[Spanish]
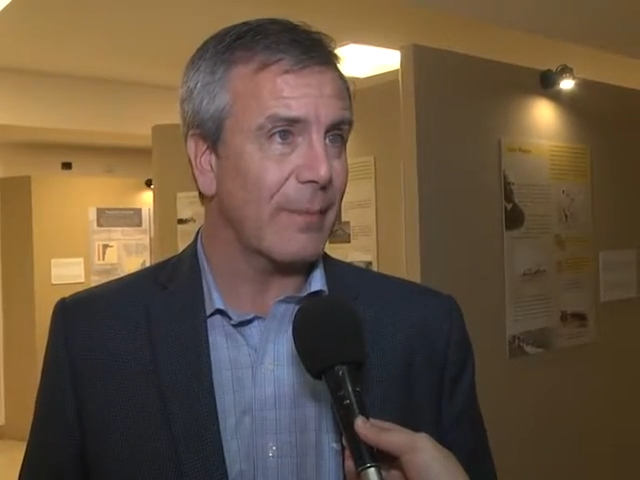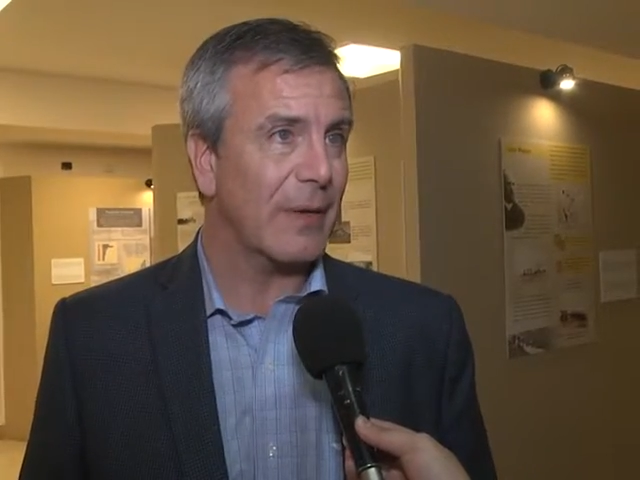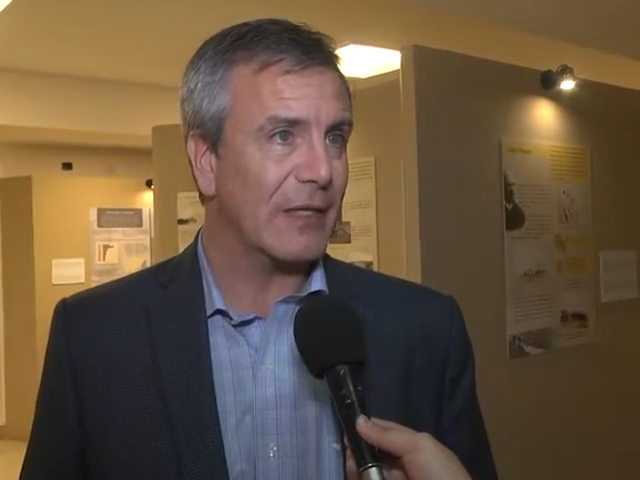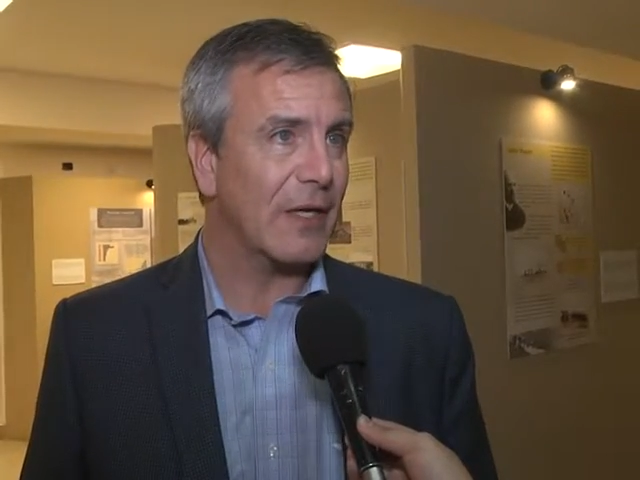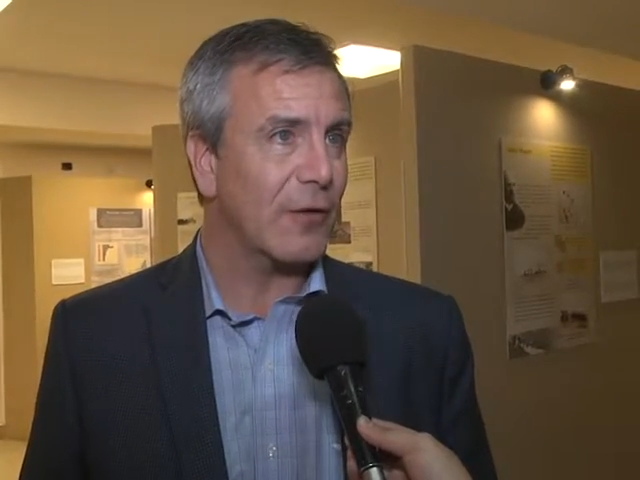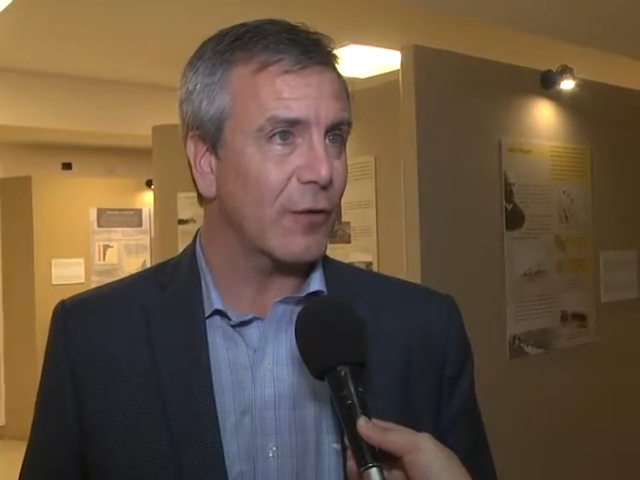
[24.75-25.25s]
la
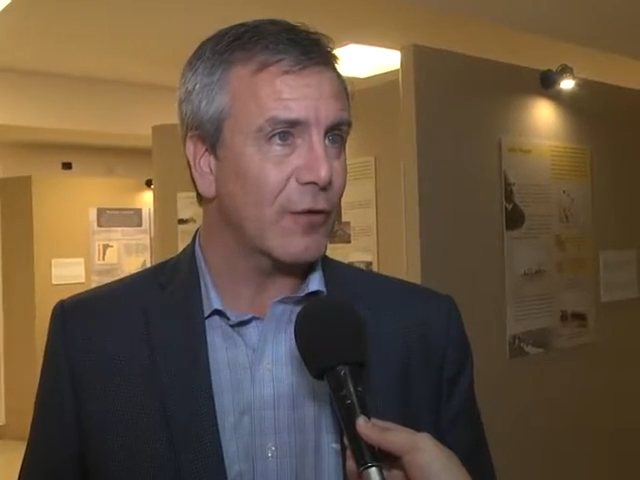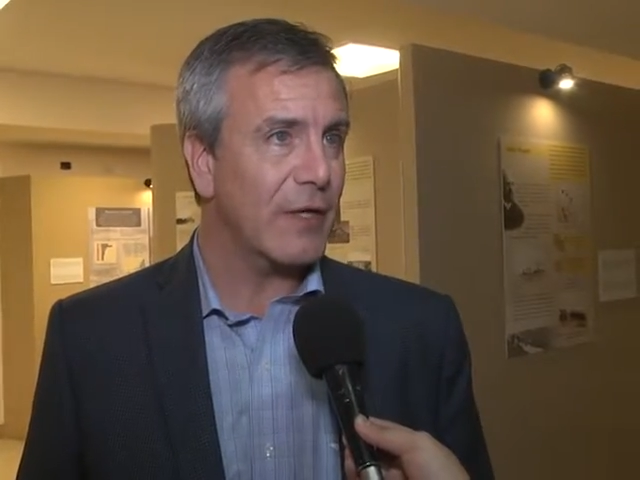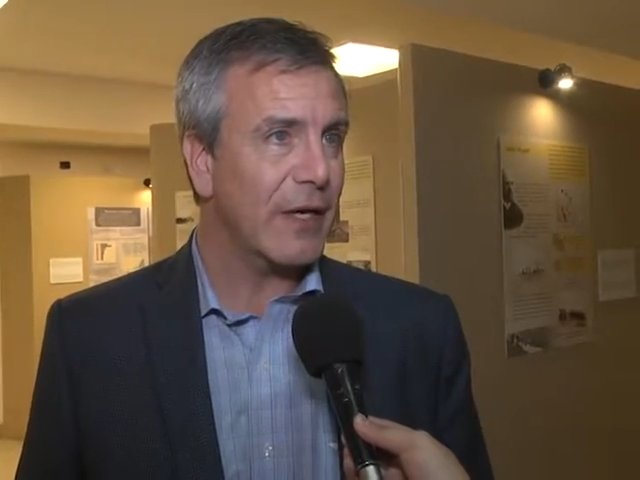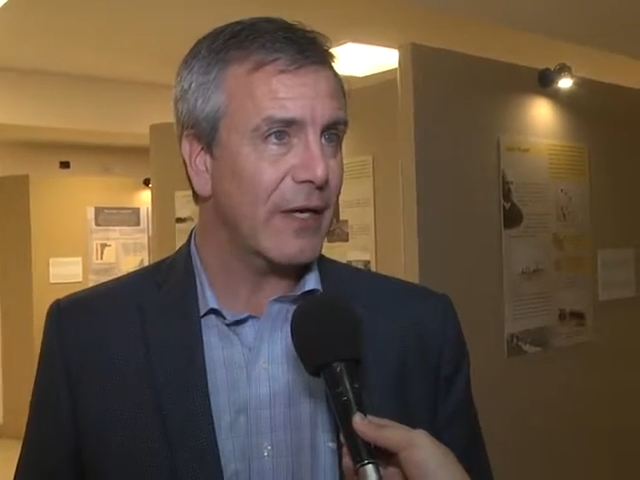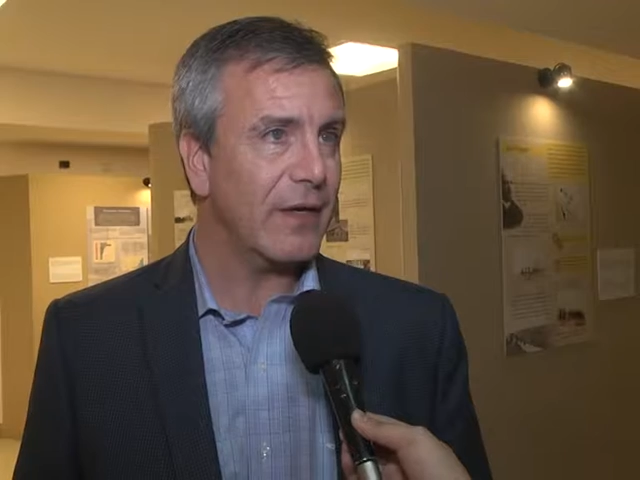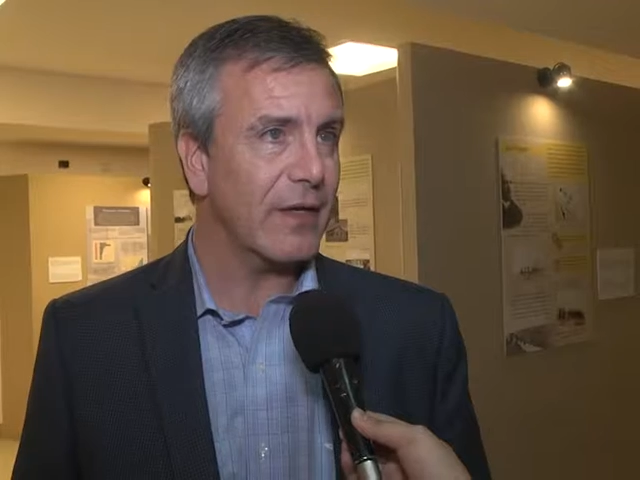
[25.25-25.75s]

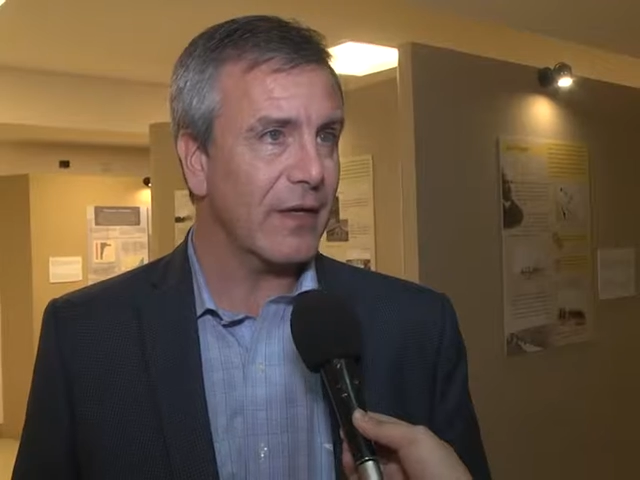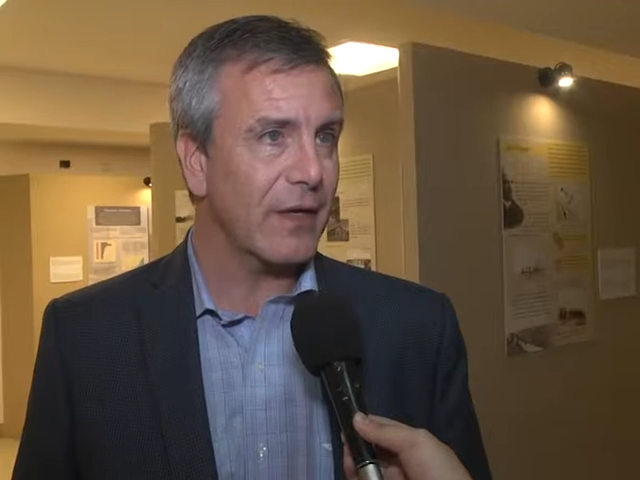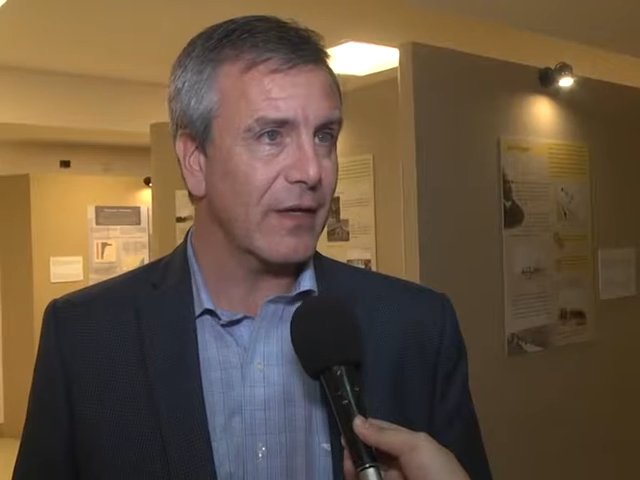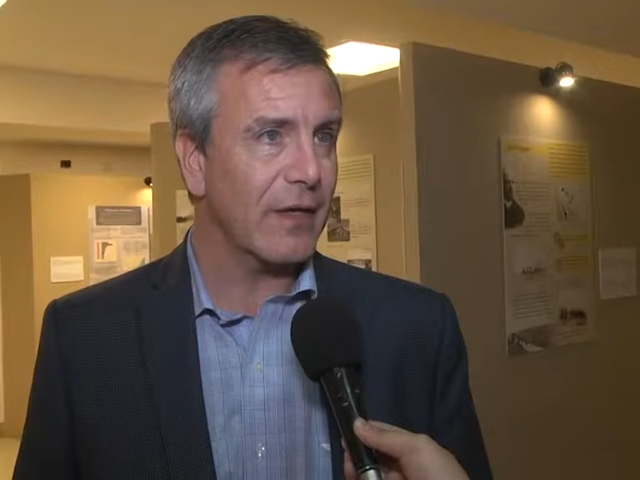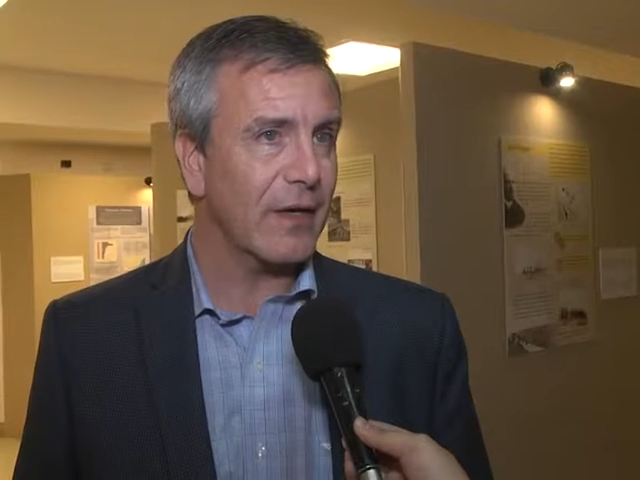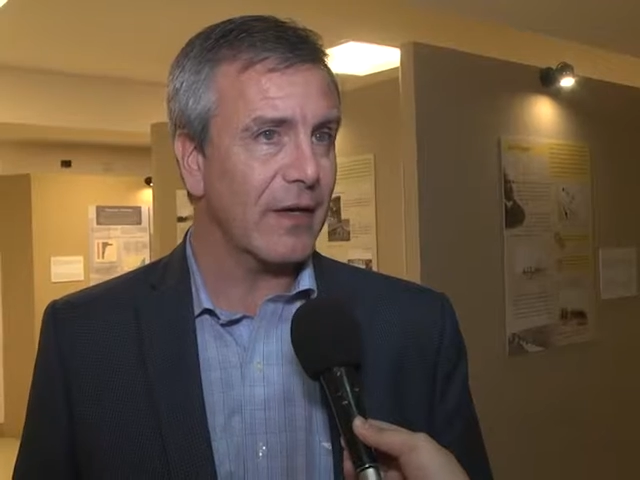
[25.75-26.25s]
Patagonia y
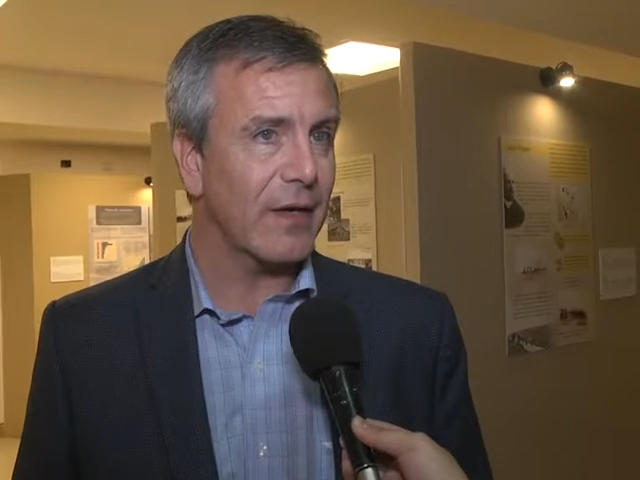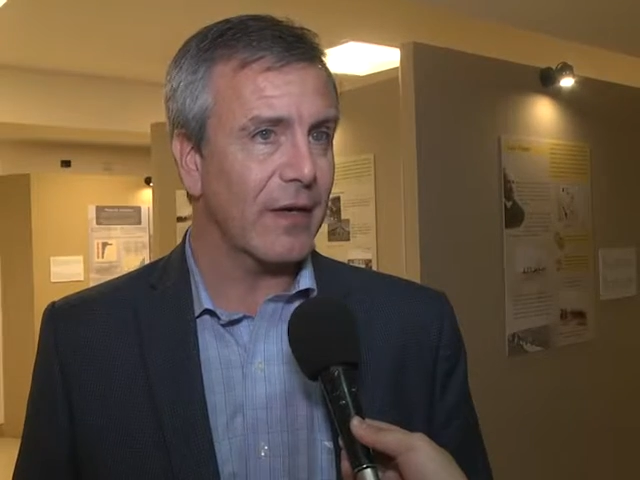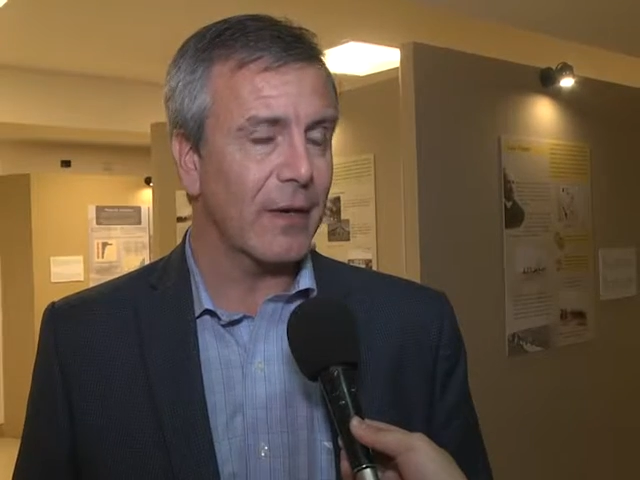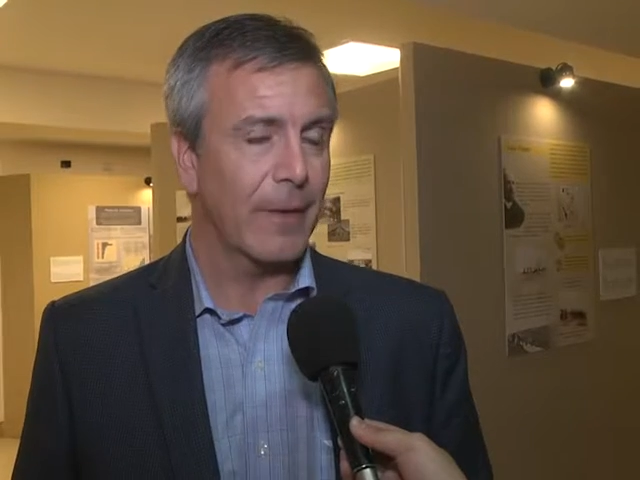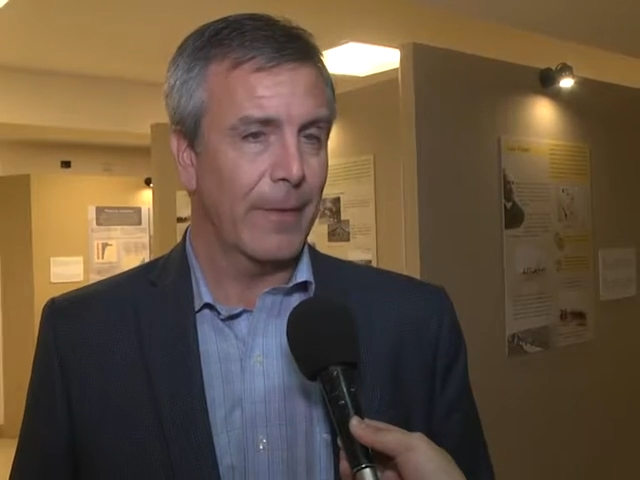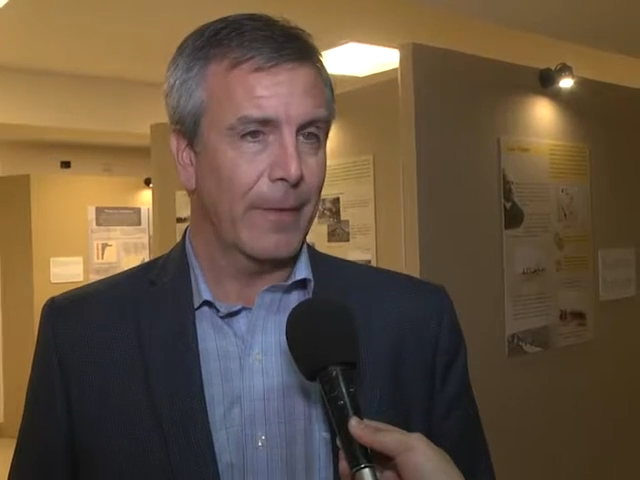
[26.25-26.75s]
que
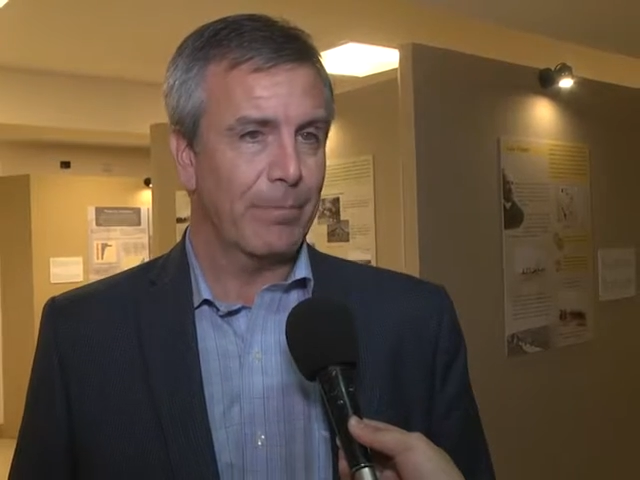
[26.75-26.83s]
de